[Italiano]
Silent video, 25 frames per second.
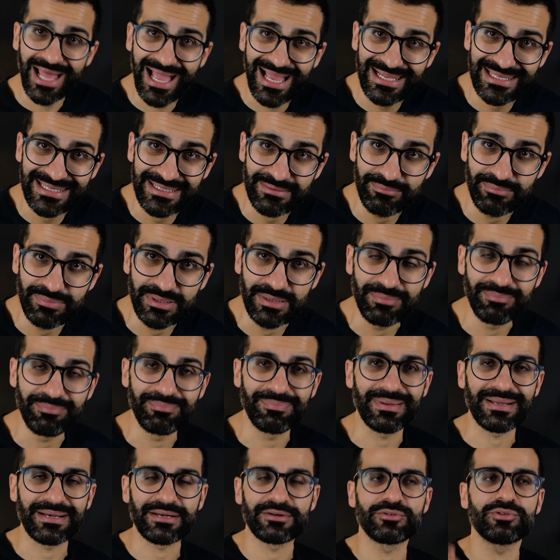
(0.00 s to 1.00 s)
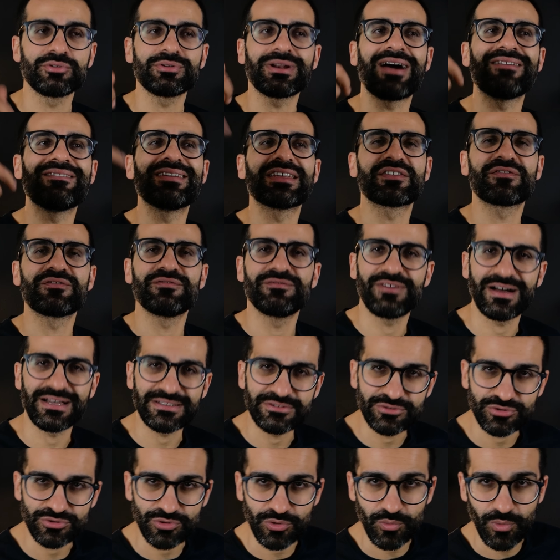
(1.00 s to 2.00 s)
alibi per non aver
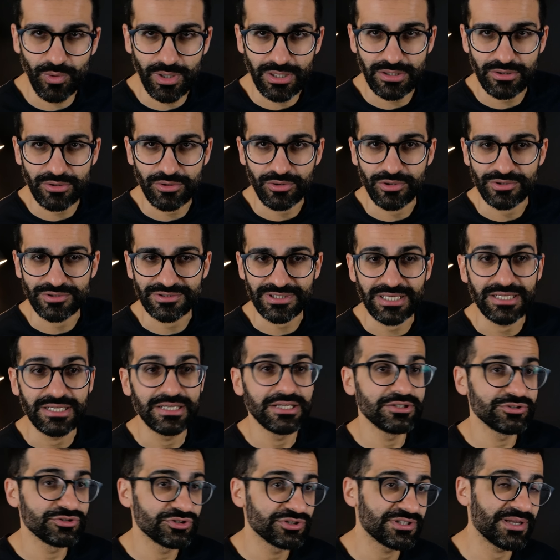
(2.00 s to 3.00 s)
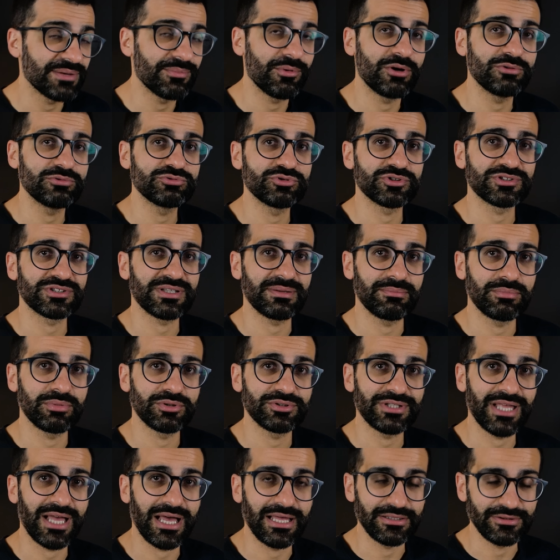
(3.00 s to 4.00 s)
fatto qualcosa, ci stiamo
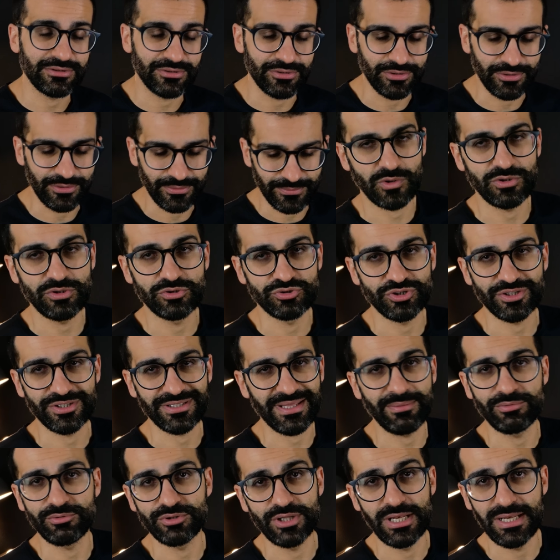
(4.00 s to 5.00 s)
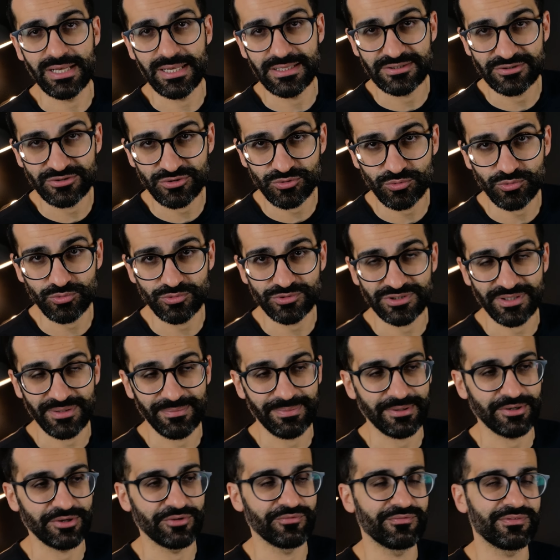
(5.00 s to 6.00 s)
autosabotando. Quando cerchiamo delle scuse
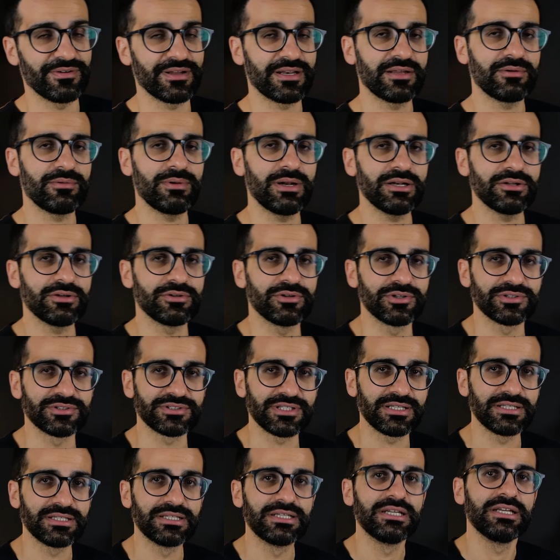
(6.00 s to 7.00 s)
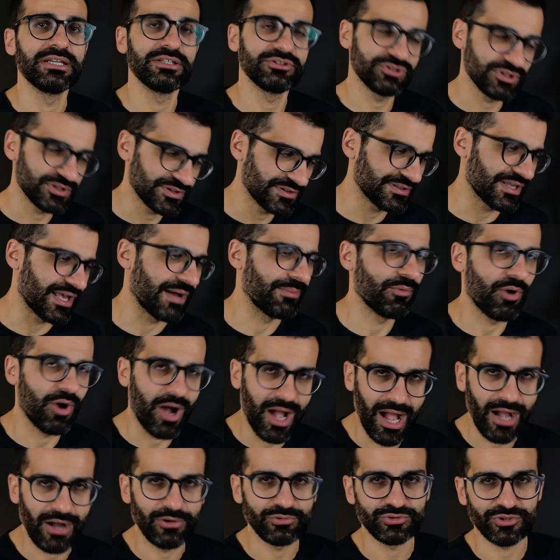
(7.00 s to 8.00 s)
per non fare qualcosa, ci stiamo
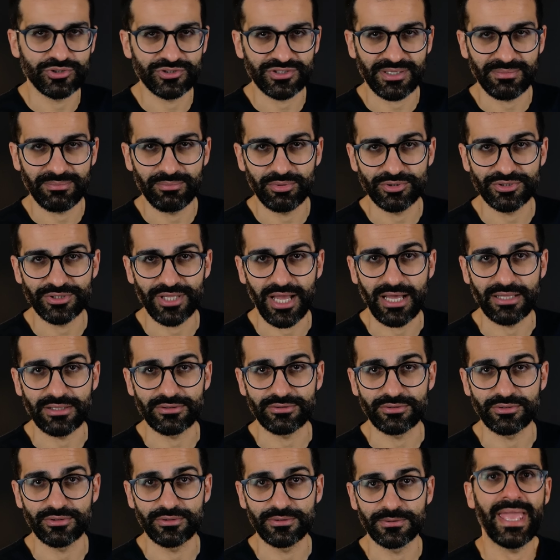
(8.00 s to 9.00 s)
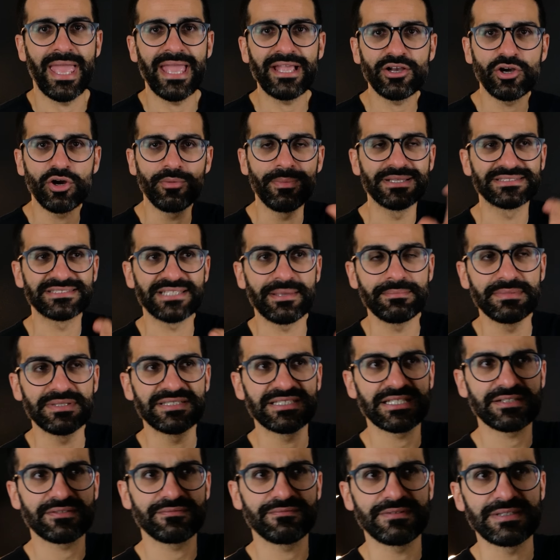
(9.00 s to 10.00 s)
autosabotando. È come se mi
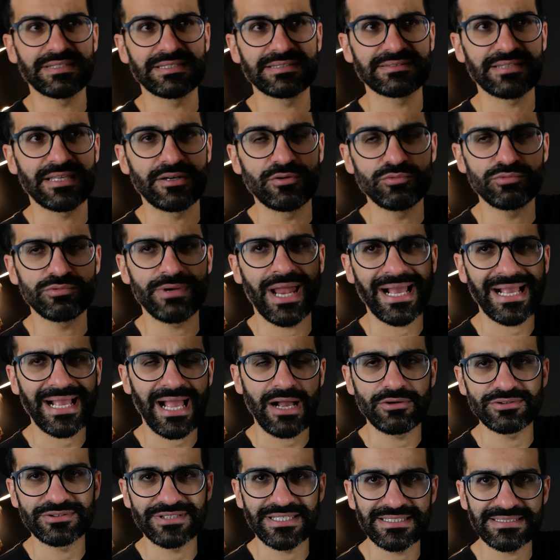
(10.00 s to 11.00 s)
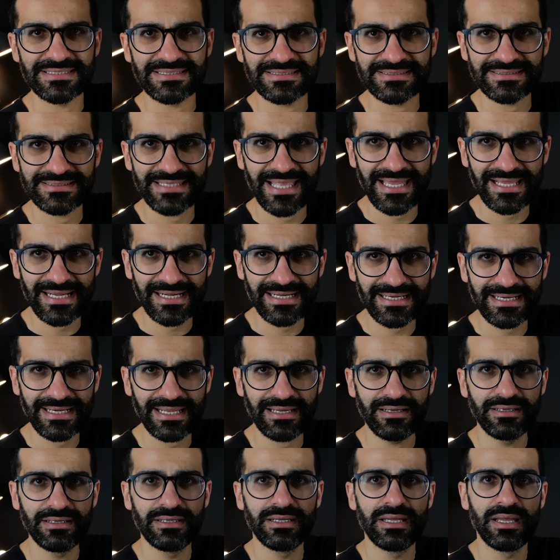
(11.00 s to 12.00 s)
servisse una causa
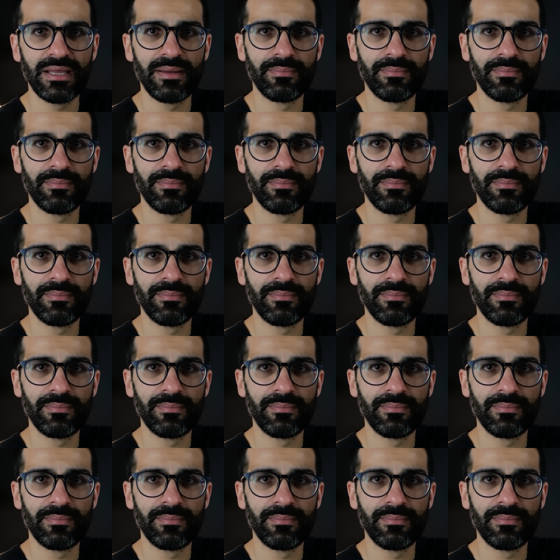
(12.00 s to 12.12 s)
esterna